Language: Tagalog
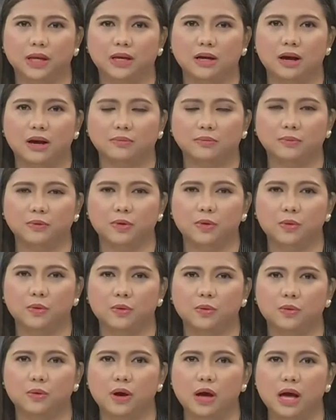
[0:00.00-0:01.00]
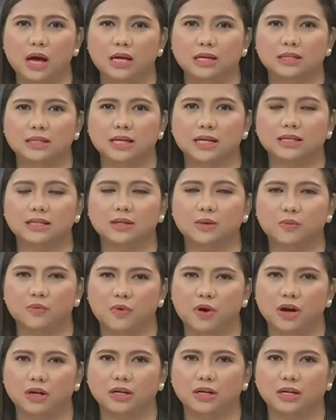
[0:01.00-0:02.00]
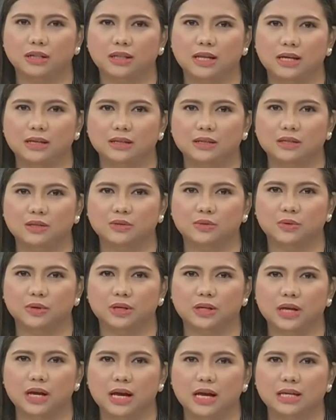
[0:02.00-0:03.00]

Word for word: ng CAFGU sa Sambuanga del Sur.